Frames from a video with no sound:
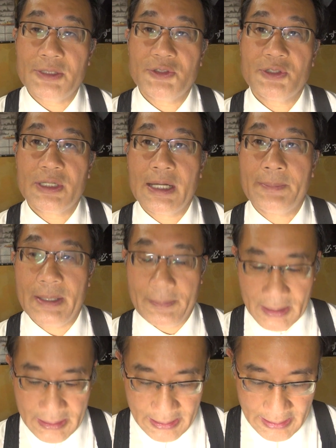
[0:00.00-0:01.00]
春日部
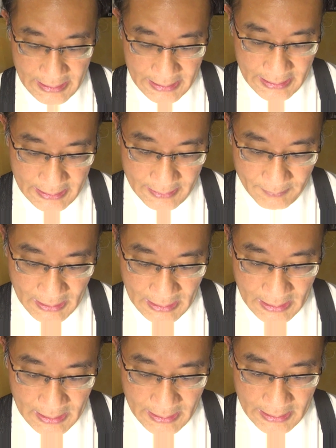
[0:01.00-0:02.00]
まで、えまあ、